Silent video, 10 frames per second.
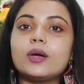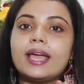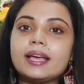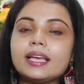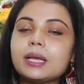तो
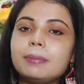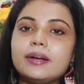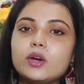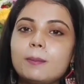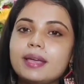एक एक
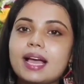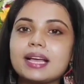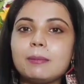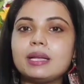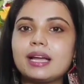वीडियो में
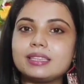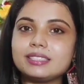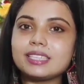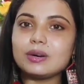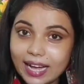आगे
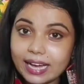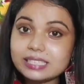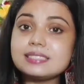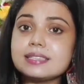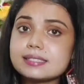बनाते जाऊँगी
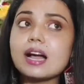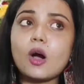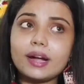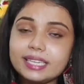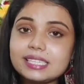आइस
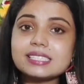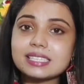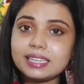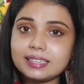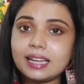जिसका ऑयली
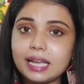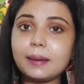स्किन